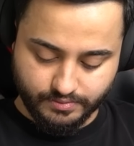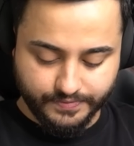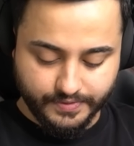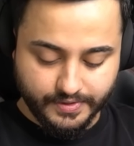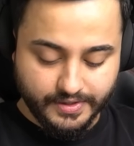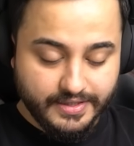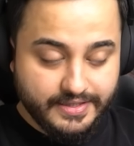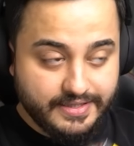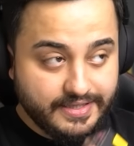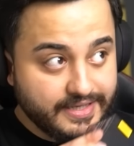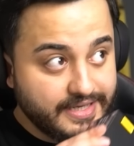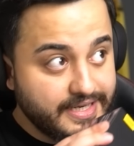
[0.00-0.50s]

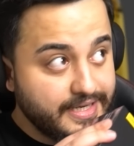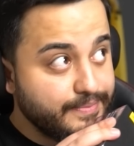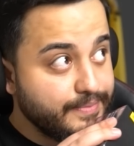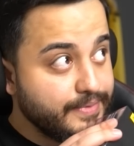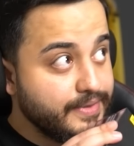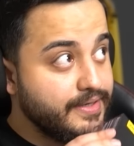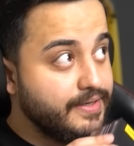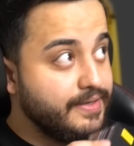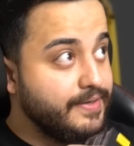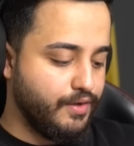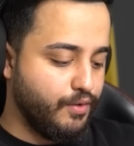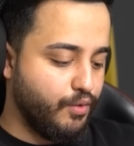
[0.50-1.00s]
Isırayım
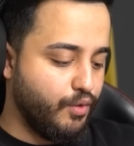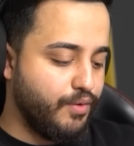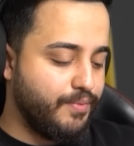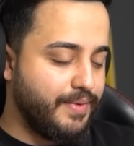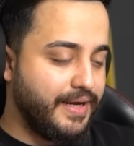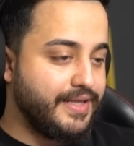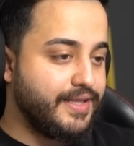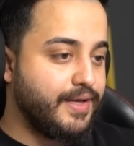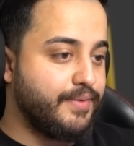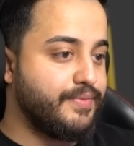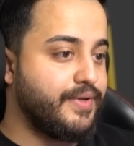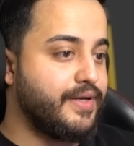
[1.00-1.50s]
mı? Niye
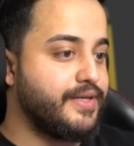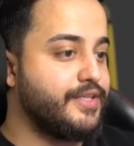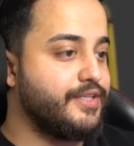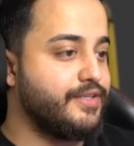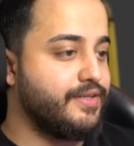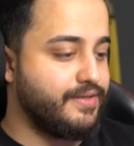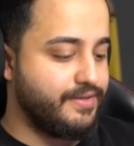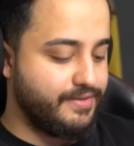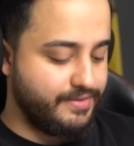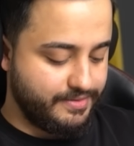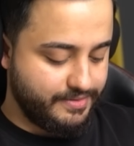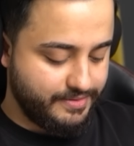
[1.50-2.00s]
ısırıyorsun
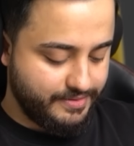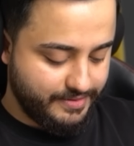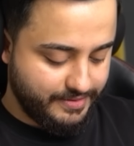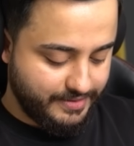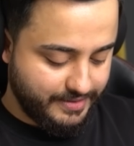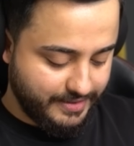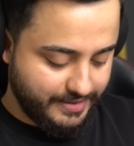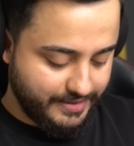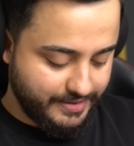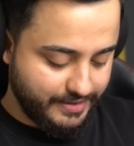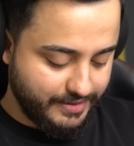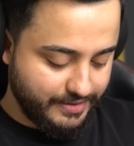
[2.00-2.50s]
abi
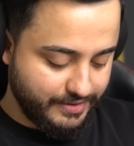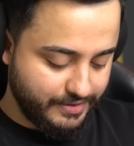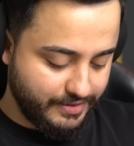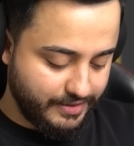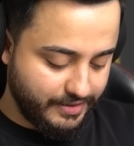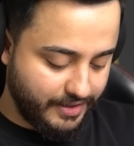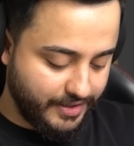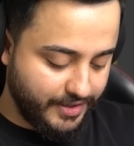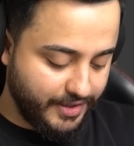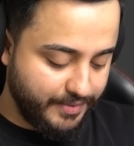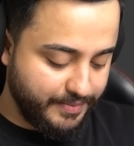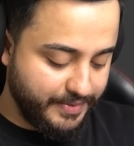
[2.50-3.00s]
telefonu?
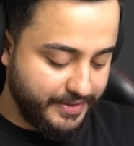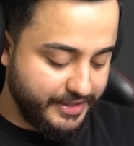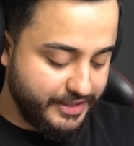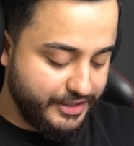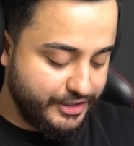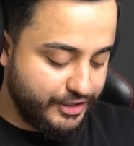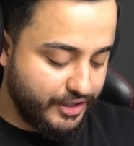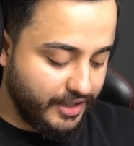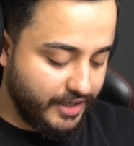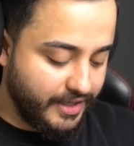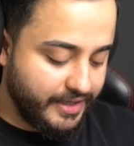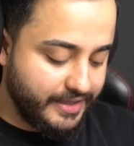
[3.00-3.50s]
Adamlar
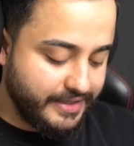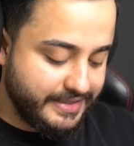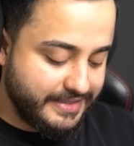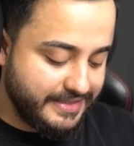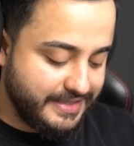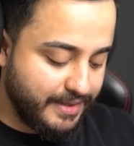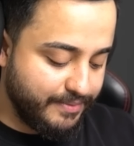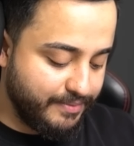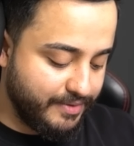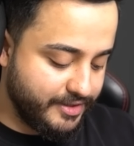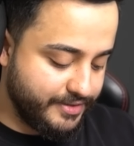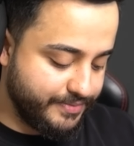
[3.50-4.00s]
inşallah
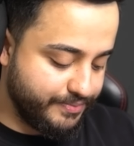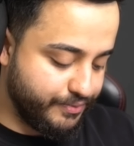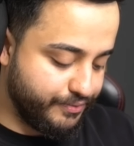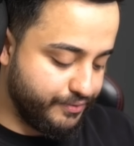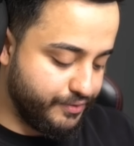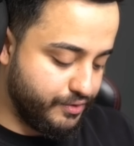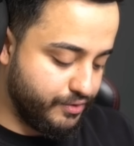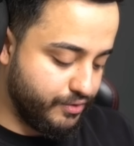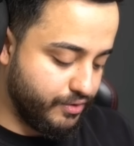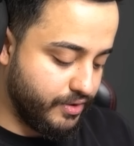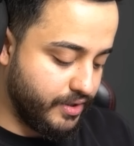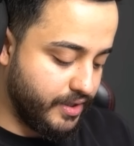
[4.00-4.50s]
izlemez bu
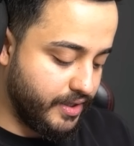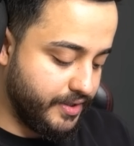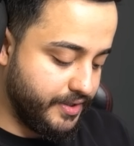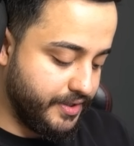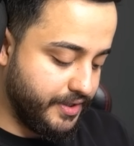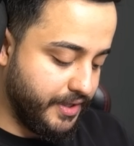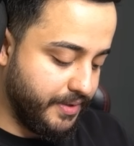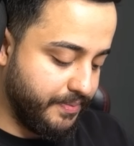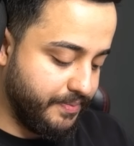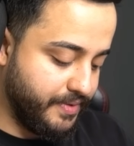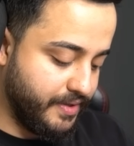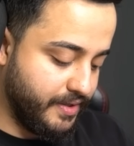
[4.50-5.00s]
videoyu ya.
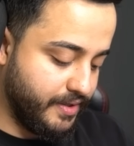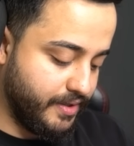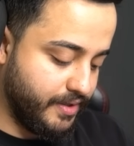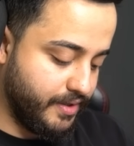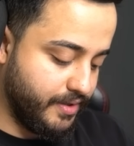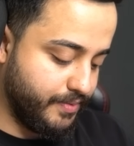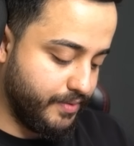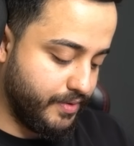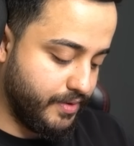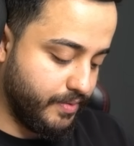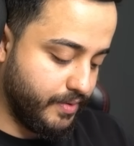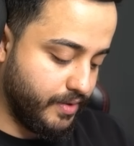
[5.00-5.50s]
Yemin
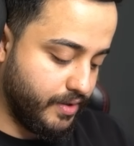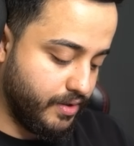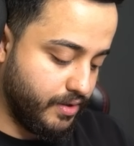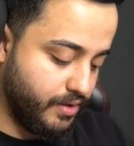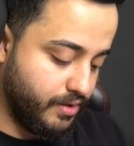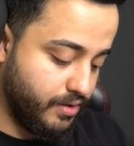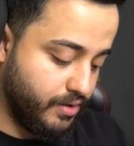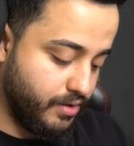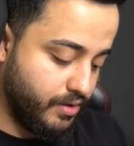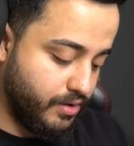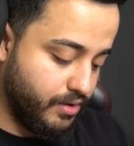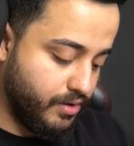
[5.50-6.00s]
ederim ki bak.
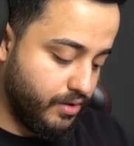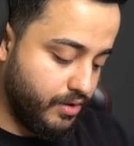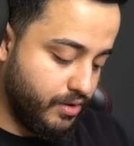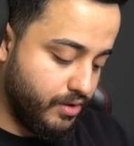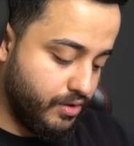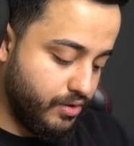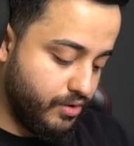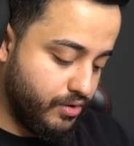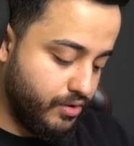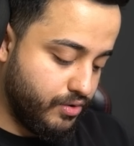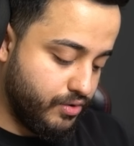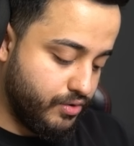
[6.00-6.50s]
Evet.
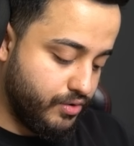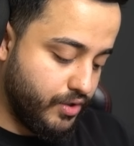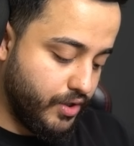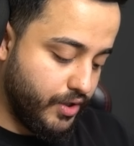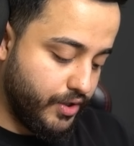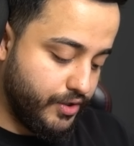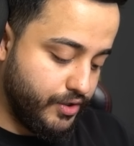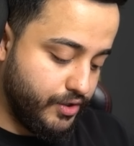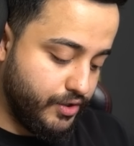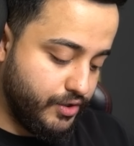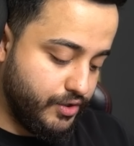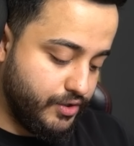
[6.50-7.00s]

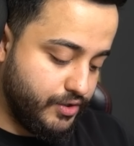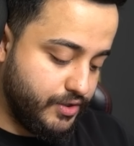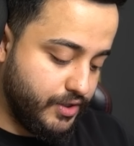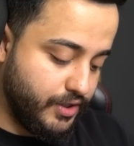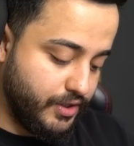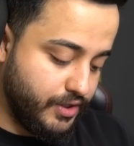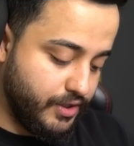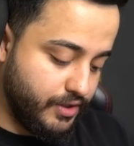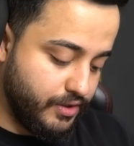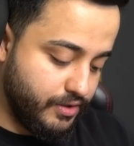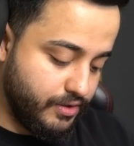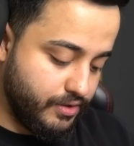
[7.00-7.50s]
Yani
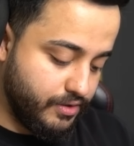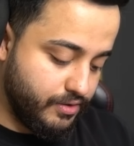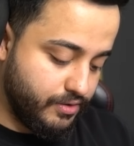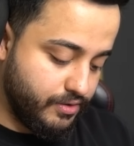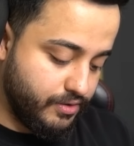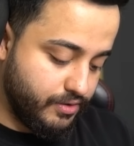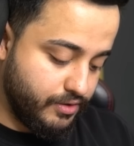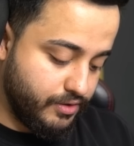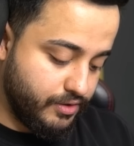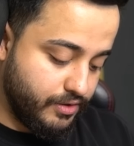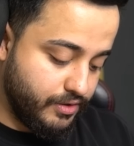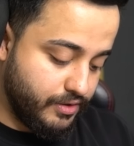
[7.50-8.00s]
Düşünsene böyle
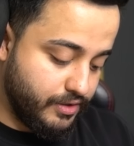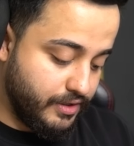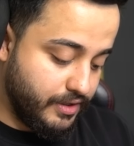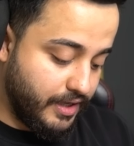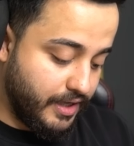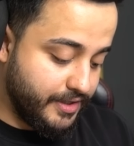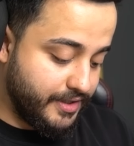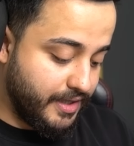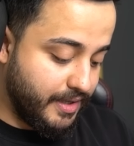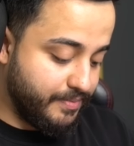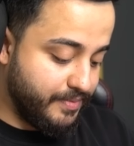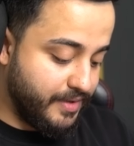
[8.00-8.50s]
analar açtı
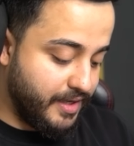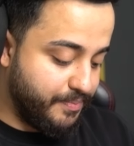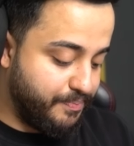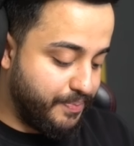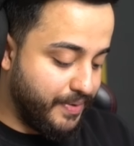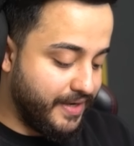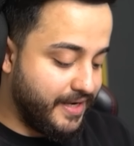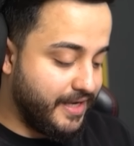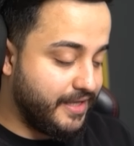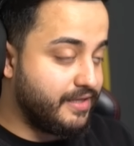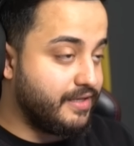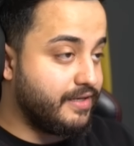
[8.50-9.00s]
bir evet, bir
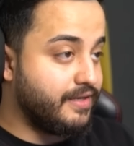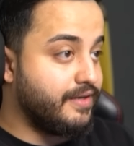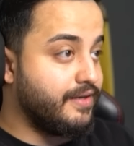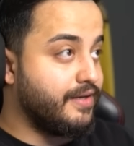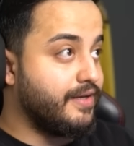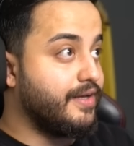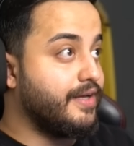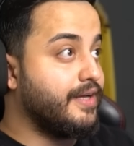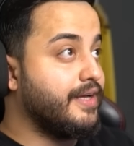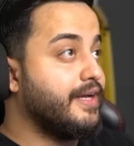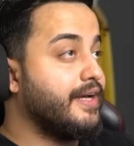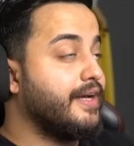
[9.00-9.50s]
daha
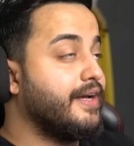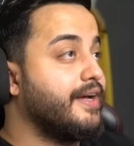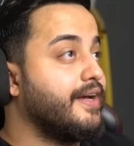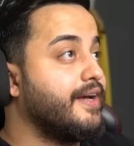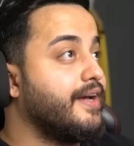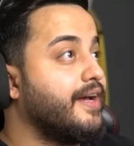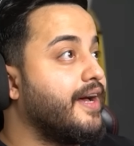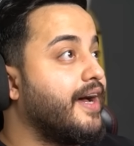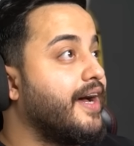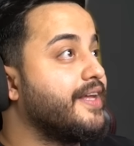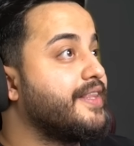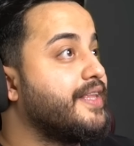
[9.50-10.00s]
bir ısırıyor
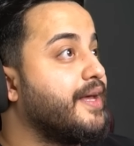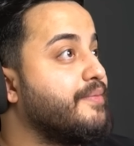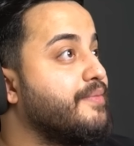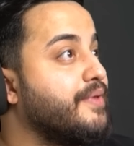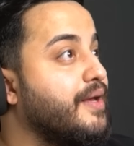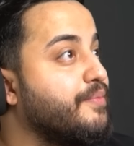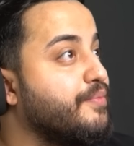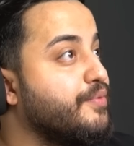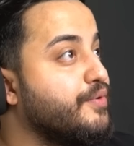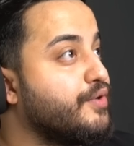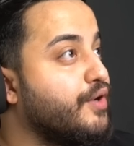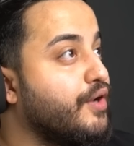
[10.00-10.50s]
orada.
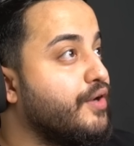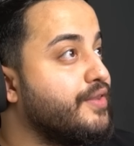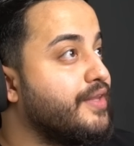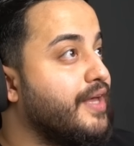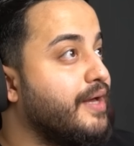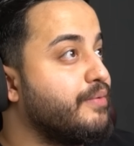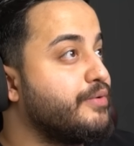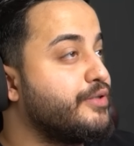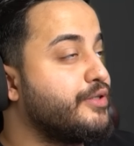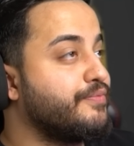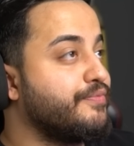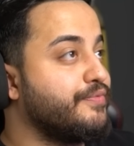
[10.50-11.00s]
Adamlar bunu
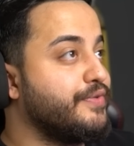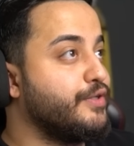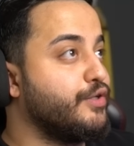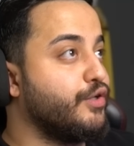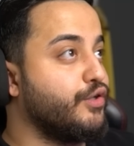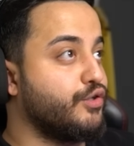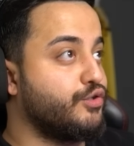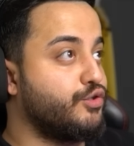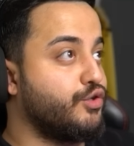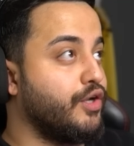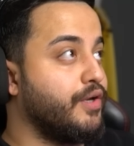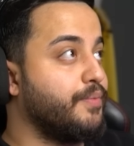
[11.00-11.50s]
göndermiş.
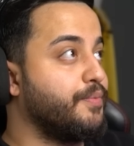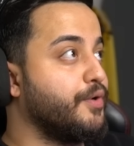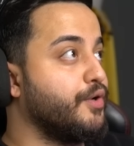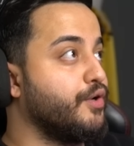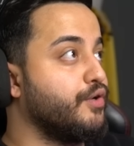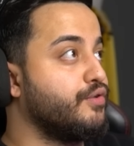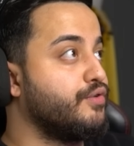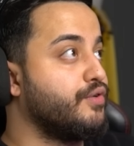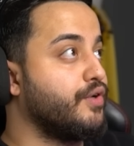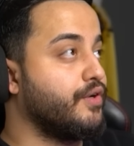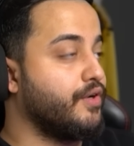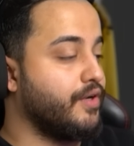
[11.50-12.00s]
Videoda şöyle bir
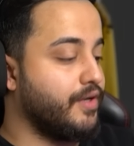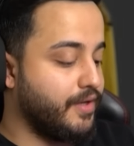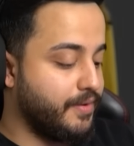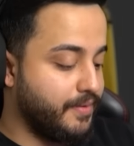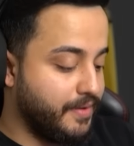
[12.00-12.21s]
görüntü görüyorlar